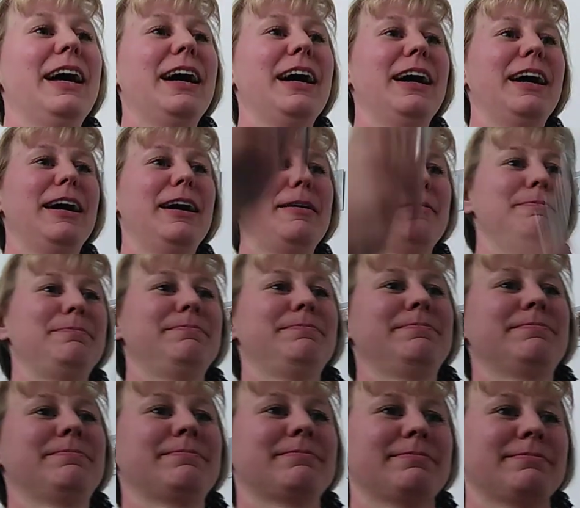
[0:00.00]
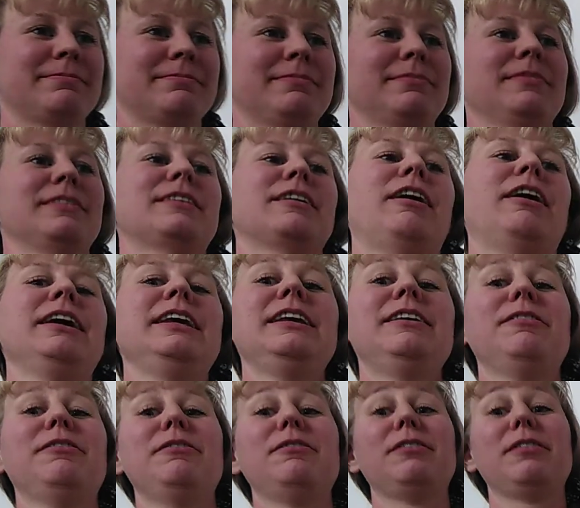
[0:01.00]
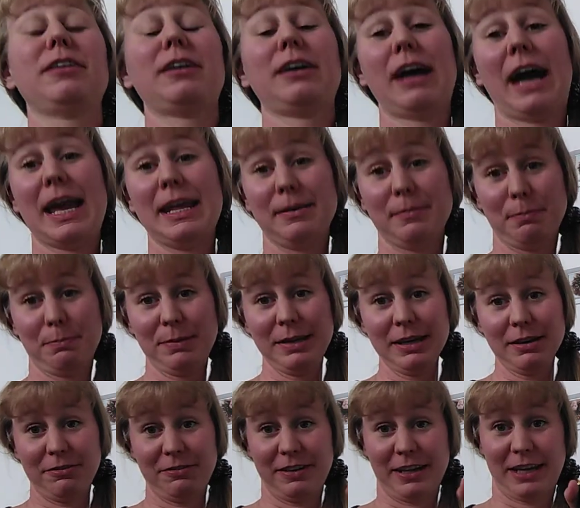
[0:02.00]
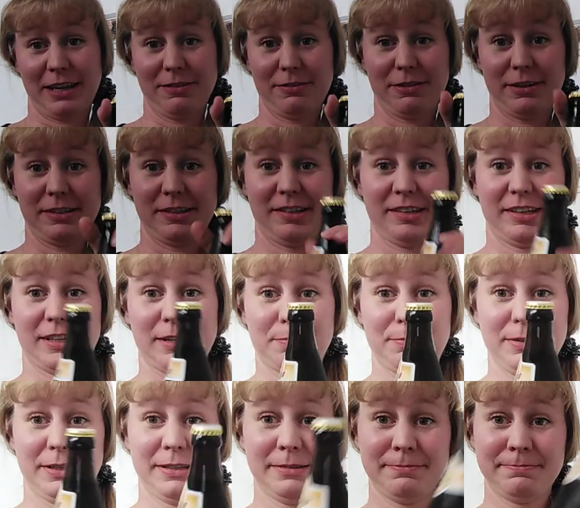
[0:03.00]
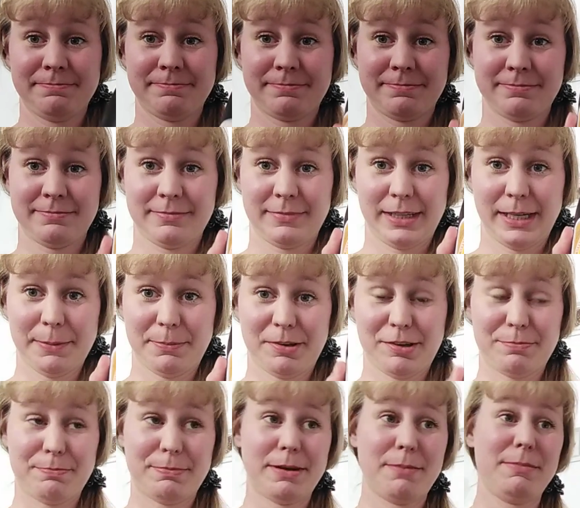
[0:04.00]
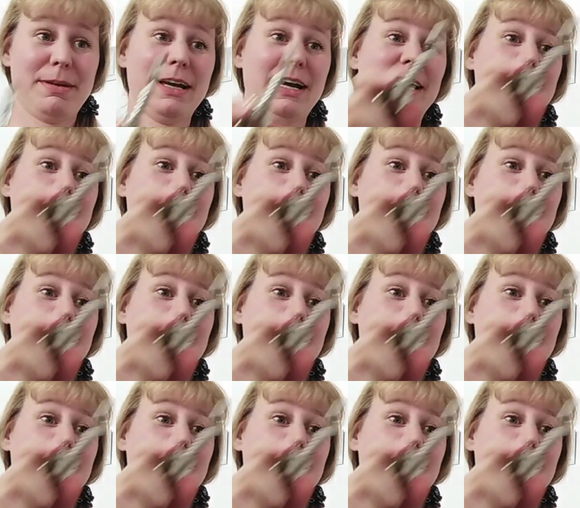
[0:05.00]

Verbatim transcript: Ähm, da ich kein Biervergewaltiger bin, gibt es bei mir